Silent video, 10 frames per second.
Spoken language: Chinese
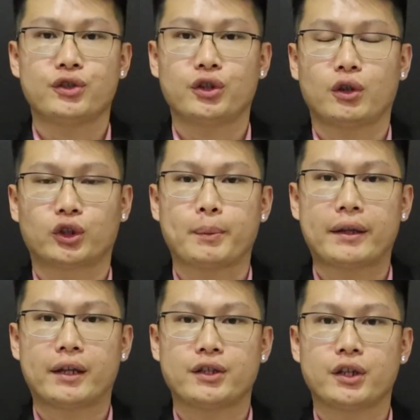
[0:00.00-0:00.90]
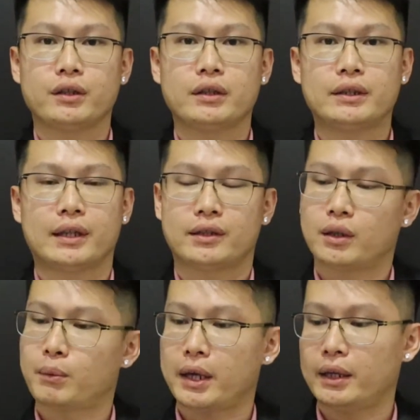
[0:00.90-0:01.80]
engine optimization 简
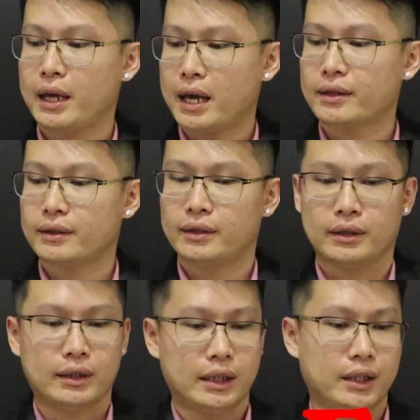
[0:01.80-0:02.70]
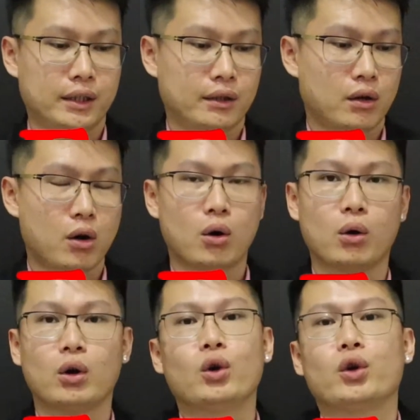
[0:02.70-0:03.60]
称为 SEO，
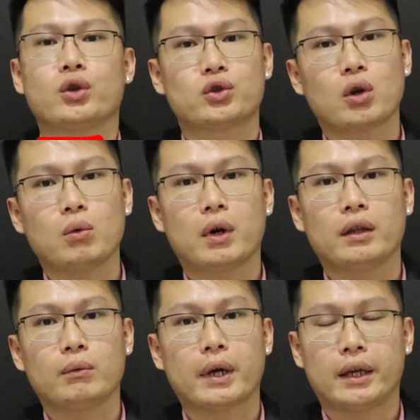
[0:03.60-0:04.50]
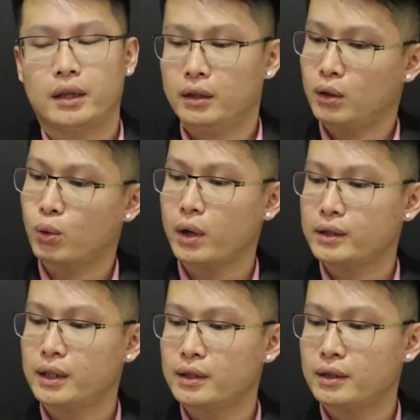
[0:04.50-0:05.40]
中文为
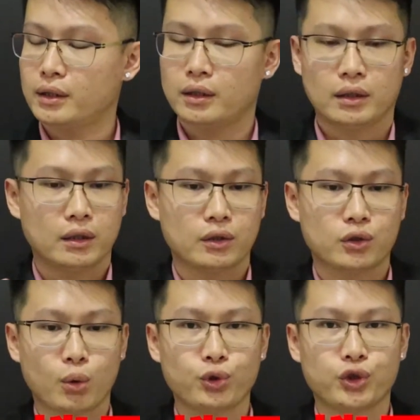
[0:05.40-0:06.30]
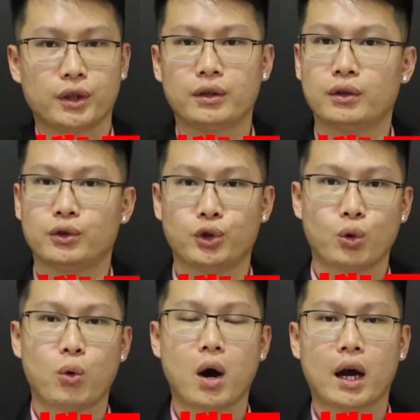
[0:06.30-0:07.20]
关键字搜寻
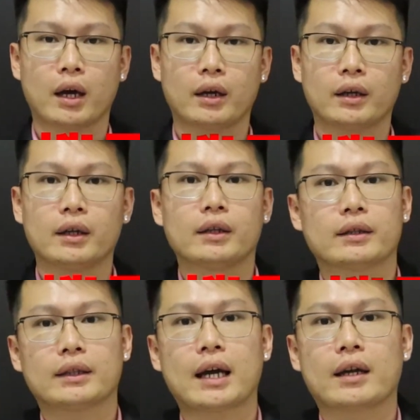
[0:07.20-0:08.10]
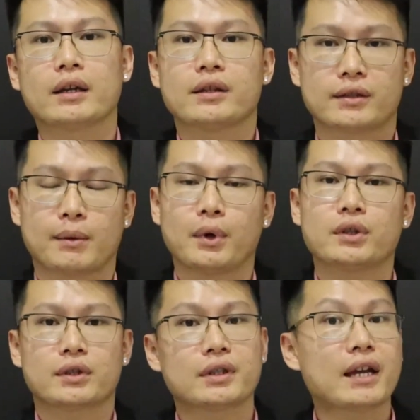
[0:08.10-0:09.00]
优化。那什
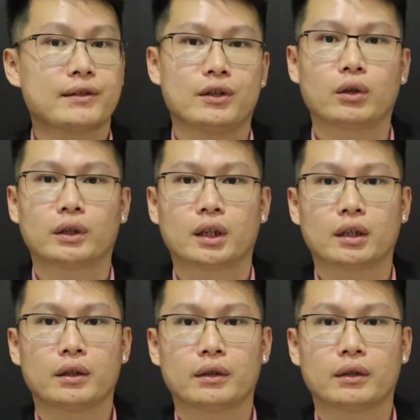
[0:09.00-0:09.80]
么是 SEO 呢？